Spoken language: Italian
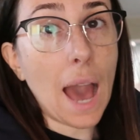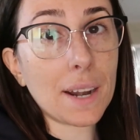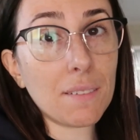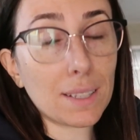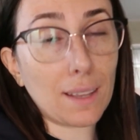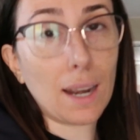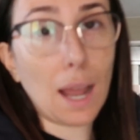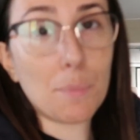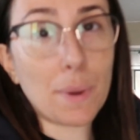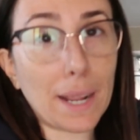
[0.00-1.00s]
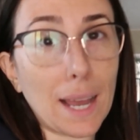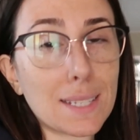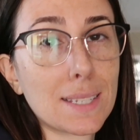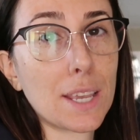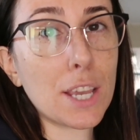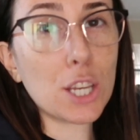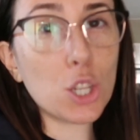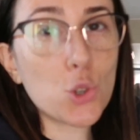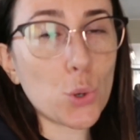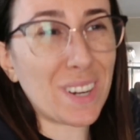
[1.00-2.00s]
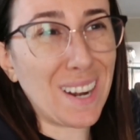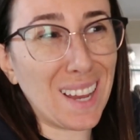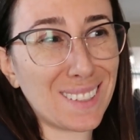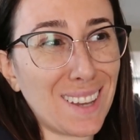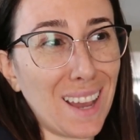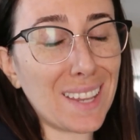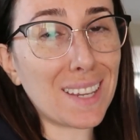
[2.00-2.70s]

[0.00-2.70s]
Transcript: Arrivata alla ragazze, ieri giornata